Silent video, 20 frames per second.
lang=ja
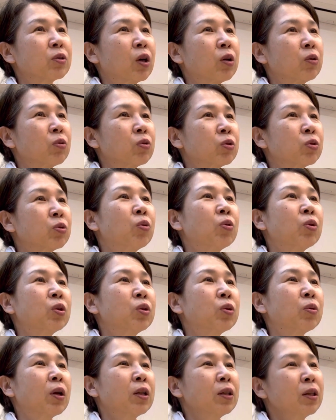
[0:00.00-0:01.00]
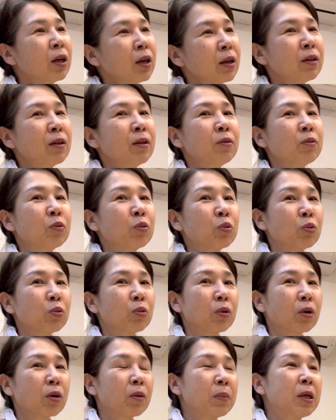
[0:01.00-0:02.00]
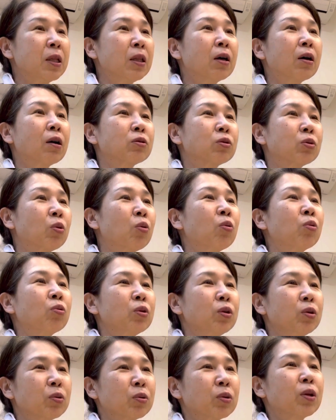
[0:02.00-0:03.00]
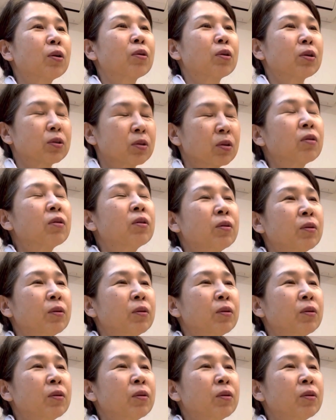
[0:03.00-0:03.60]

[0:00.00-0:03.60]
あの、すごい人なんだっていうことをなんかみんながすごく言いよってからさ、